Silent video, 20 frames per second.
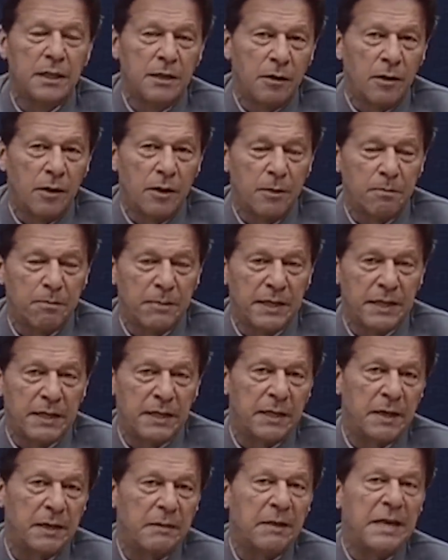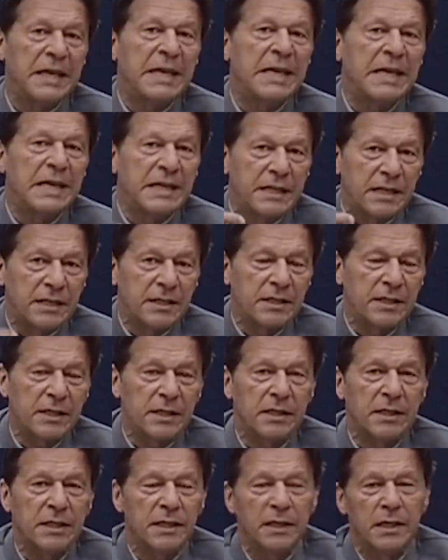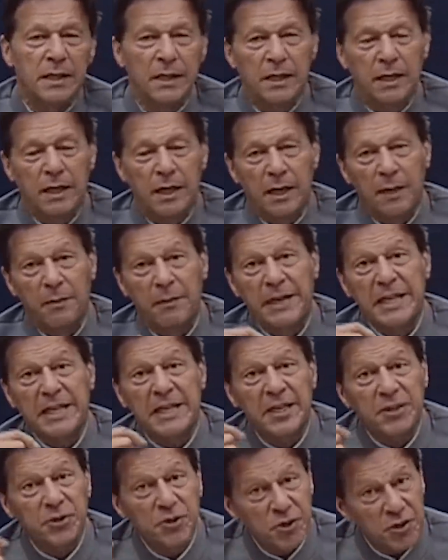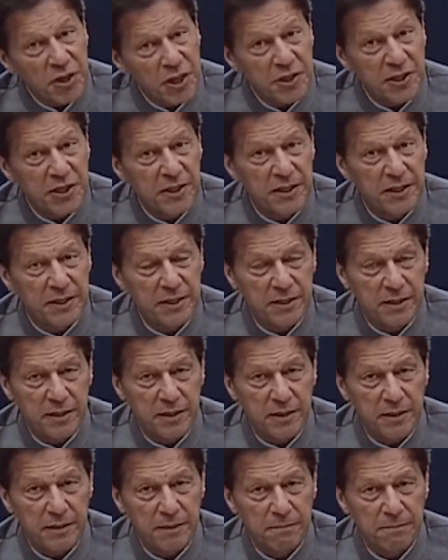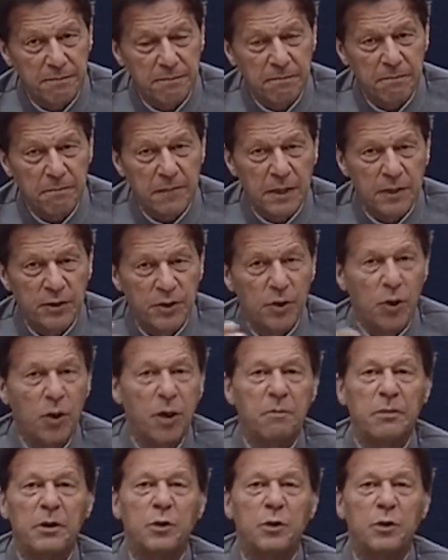और फिर हमारी इंडस्ट्री हमारी कंस्ट्रक्शन इंडस्ट्री जो हमने